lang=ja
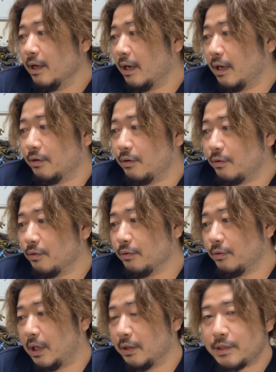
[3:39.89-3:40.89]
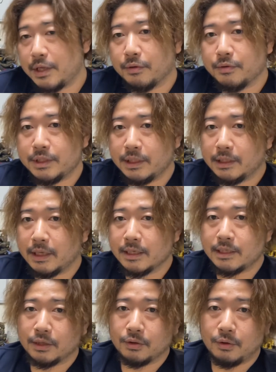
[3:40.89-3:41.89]
あの、今度はあの、瀬戸内行ったら
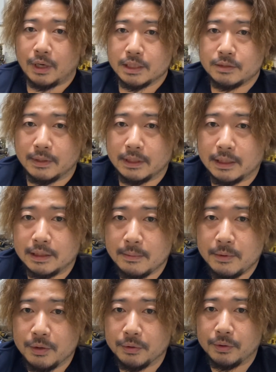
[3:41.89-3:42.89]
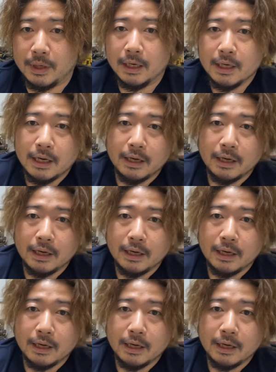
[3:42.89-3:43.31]
瀬戸大橋渡ってみようとか、